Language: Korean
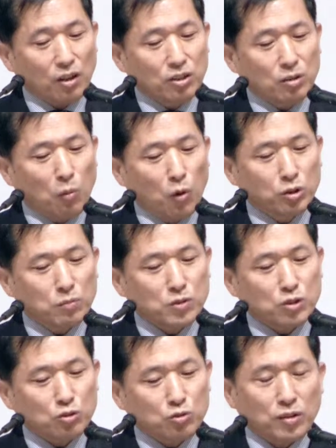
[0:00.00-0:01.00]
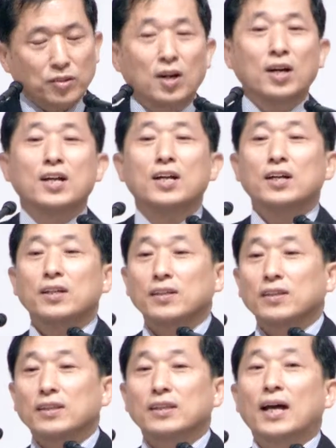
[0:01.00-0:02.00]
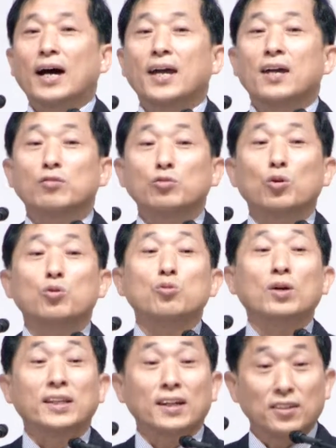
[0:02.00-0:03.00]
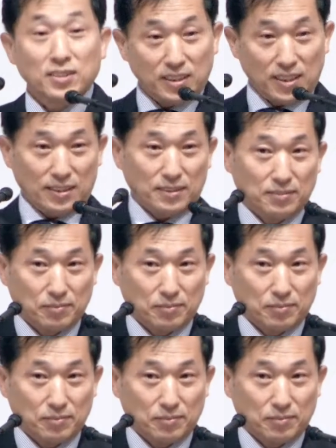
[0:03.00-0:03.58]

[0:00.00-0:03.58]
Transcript: 너희는 모든 민족 중에서 나의 소유가 될 것이다.